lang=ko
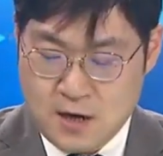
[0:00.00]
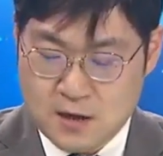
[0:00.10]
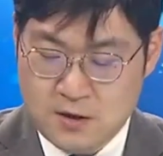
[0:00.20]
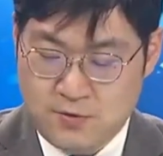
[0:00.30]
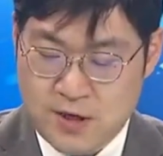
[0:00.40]

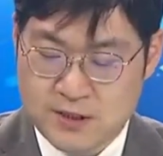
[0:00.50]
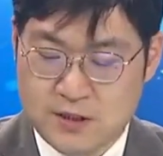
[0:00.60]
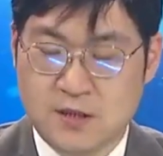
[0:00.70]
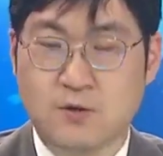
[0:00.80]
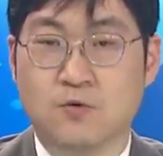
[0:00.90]
그
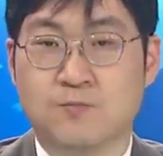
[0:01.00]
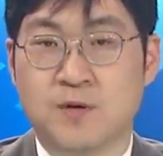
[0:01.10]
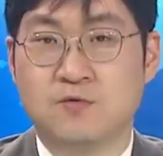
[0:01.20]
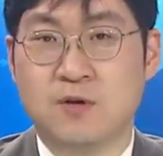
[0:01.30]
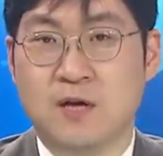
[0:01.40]
회신이 온
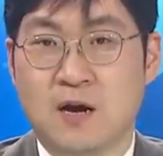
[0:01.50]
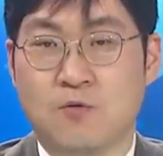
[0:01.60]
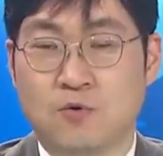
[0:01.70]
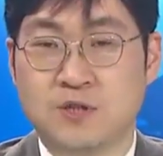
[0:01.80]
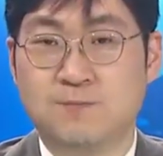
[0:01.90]
비율이 약
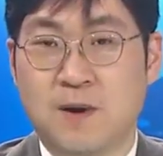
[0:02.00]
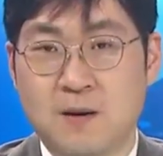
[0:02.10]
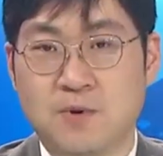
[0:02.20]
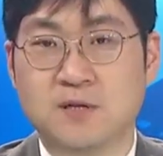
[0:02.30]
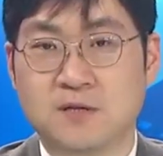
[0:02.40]

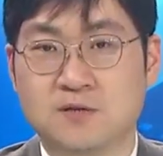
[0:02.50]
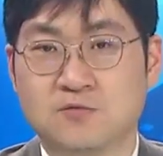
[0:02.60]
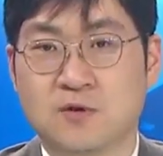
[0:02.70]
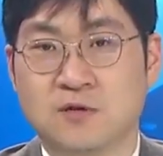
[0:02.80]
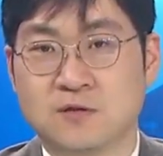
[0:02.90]
58%
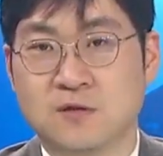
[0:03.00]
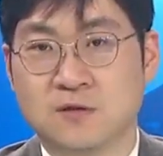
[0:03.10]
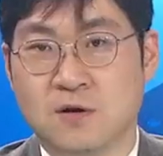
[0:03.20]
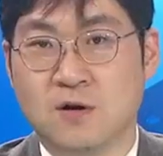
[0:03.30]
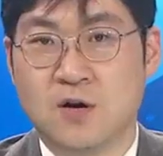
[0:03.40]
정도에
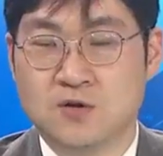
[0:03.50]
그쳐서